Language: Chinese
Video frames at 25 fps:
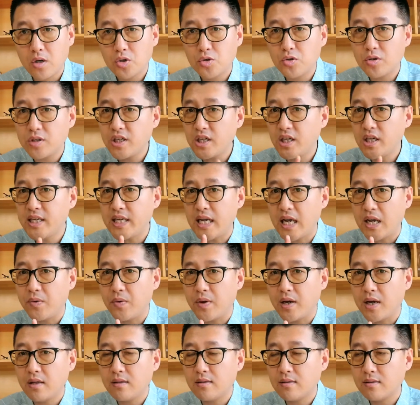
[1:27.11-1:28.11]
说这个演
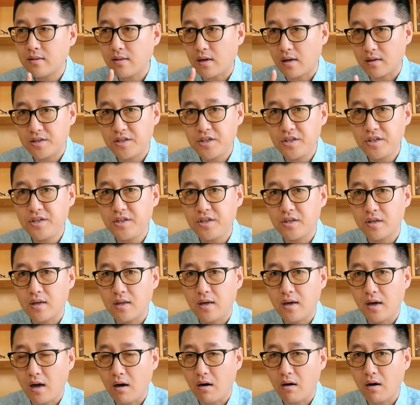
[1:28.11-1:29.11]
员档期紧
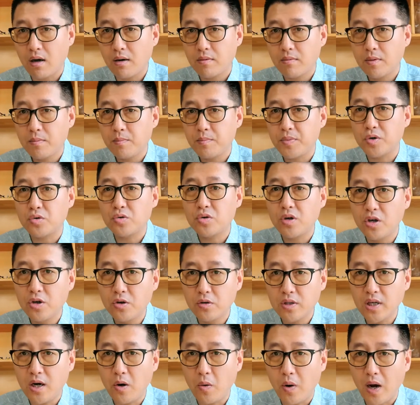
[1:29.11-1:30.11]
了，好了，比如说刘
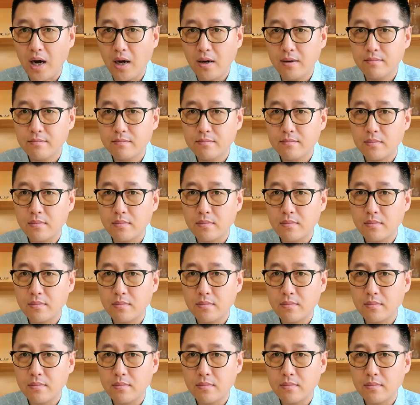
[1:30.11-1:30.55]
德华。